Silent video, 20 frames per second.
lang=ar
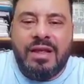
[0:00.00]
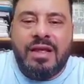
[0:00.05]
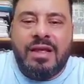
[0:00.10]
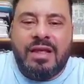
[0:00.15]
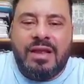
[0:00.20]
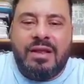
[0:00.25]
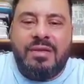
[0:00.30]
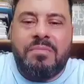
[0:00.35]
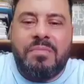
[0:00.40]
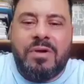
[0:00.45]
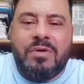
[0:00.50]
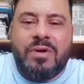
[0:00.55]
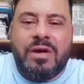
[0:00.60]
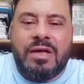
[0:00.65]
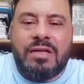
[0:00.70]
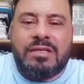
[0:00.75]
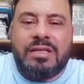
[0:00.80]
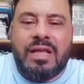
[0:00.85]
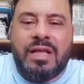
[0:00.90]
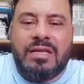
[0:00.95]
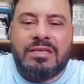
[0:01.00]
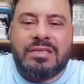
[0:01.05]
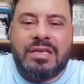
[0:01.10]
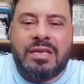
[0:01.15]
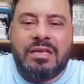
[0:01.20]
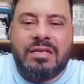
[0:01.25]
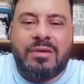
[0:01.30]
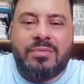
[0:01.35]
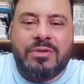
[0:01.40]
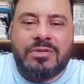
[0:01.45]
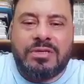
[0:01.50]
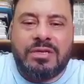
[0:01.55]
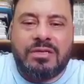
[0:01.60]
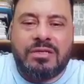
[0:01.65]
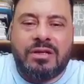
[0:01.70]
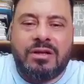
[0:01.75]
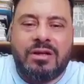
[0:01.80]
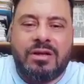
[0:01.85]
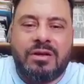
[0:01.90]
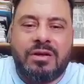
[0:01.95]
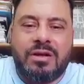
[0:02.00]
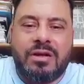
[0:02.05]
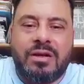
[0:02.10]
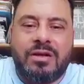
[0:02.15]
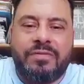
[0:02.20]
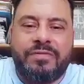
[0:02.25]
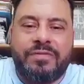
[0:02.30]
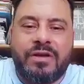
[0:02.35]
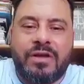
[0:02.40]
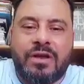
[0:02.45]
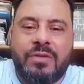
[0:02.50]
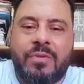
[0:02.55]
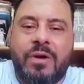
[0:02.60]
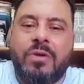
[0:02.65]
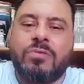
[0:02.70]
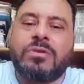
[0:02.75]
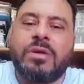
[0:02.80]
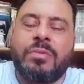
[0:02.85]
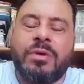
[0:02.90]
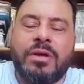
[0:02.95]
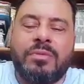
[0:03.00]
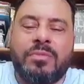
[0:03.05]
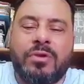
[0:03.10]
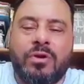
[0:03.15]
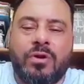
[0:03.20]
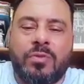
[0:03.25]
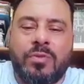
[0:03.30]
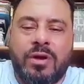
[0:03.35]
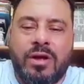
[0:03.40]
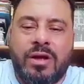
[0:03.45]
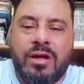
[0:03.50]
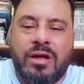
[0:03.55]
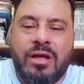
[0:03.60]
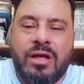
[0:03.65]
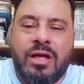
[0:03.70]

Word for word: لما وجدتها سيده بسيطه آه، في ال 74 من عمرها